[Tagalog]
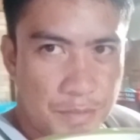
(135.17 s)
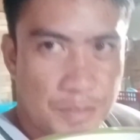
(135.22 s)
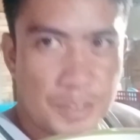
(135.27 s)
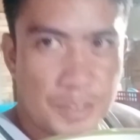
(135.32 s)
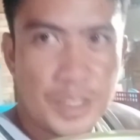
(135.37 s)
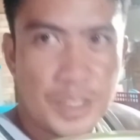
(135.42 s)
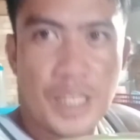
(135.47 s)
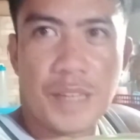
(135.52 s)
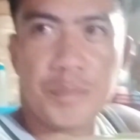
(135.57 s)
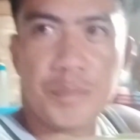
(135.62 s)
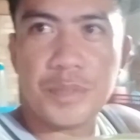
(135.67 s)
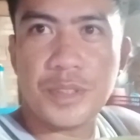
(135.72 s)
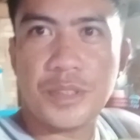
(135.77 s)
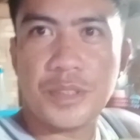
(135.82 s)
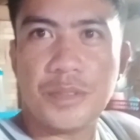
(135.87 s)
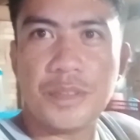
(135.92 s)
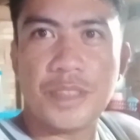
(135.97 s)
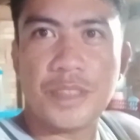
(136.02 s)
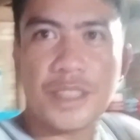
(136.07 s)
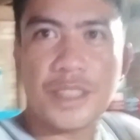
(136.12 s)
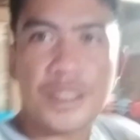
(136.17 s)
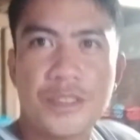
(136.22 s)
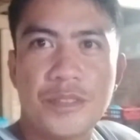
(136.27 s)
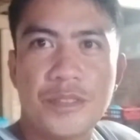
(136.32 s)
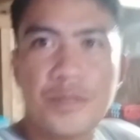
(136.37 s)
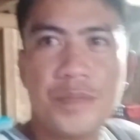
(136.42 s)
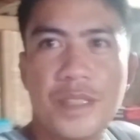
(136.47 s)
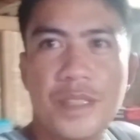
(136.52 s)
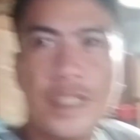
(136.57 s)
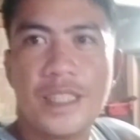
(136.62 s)
sarap nito mga
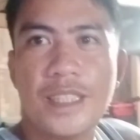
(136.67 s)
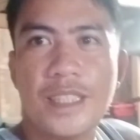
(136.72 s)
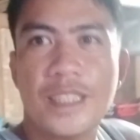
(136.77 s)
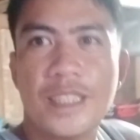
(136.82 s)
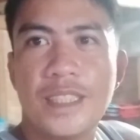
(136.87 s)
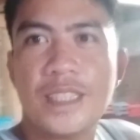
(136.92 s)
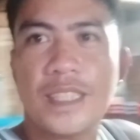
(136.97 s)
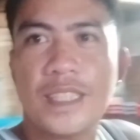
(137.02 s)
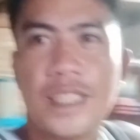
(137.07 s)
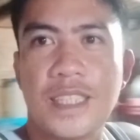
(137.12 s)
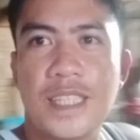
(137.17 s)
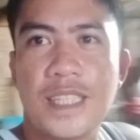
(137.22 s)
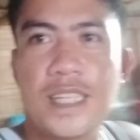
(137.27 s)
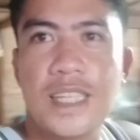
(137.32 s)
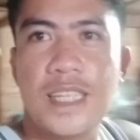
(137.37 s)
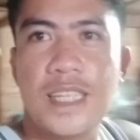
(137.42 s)
katropa kaya